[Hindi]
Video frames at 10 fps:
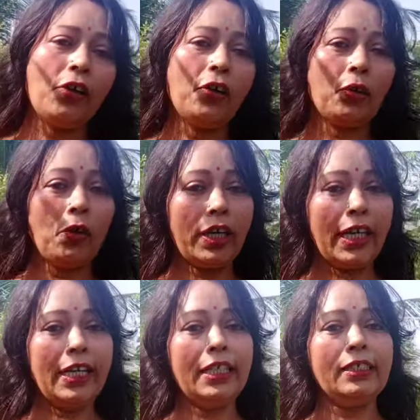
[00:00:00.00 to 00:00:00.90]
और
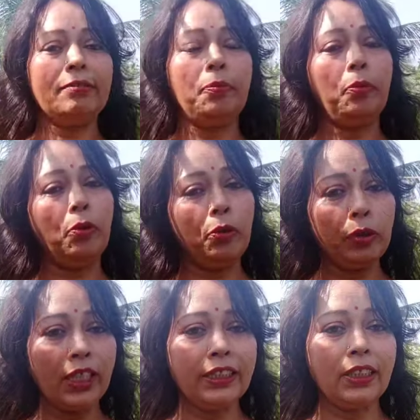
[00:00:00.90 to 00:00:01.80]
ऑर्गेनिक
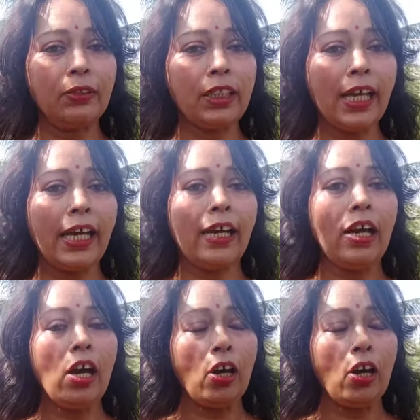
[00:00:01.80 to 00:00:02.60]
बहुत अच्छा होता है